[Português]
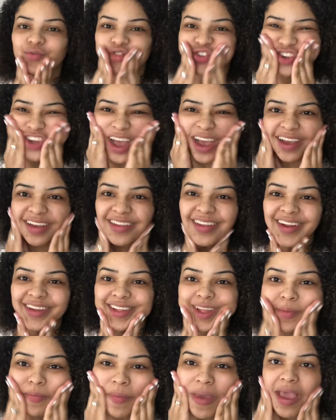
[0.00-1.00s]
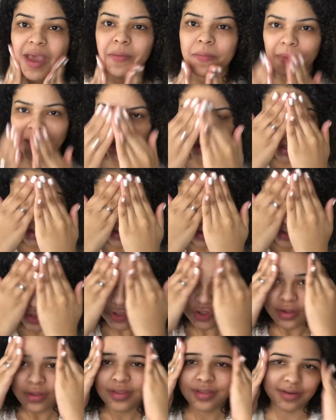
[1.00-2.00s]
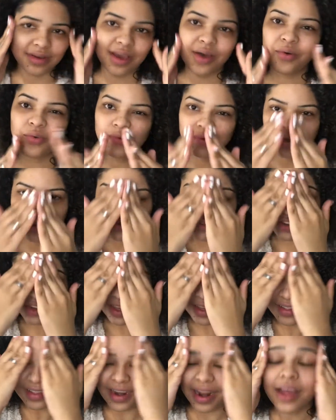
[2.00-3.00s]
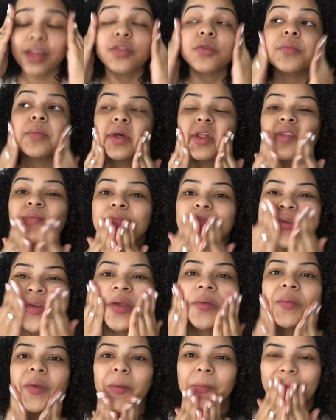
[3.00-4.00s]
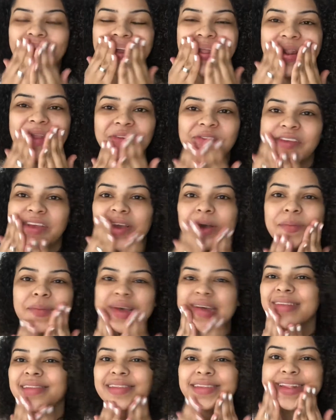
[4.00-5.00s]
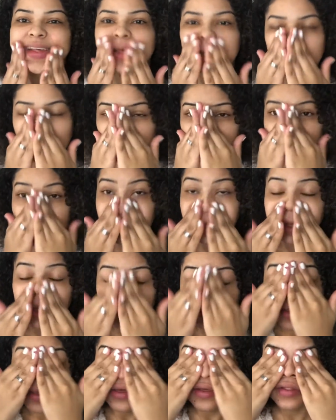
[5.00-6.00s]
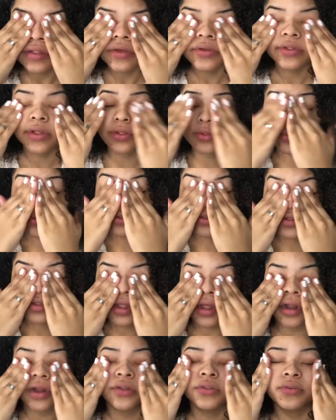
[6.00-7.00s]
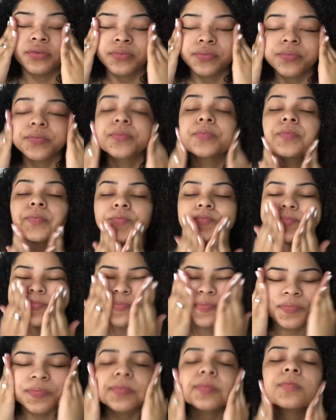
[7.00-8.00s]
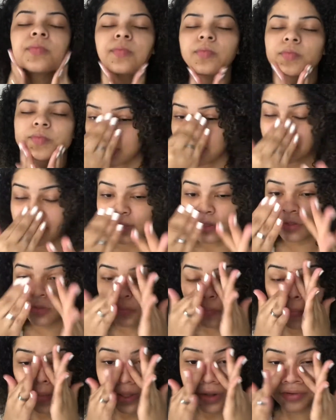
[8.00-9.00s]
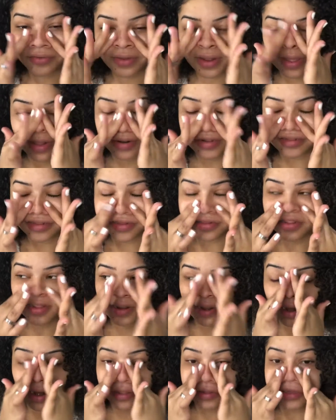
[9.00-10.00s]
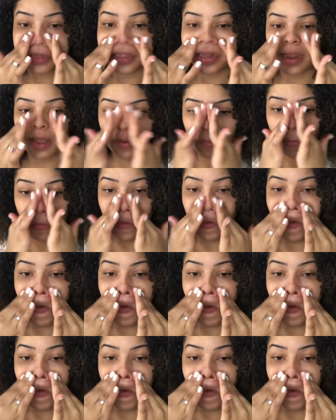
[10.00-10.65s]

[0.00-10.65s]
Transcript: já que hidrata bem a pele antes, que é algo que eu já hidrato mesmo, porque minha pele fica bem seca, então dá tudo certo. Hidratando bem no nariz, assim, na lateral,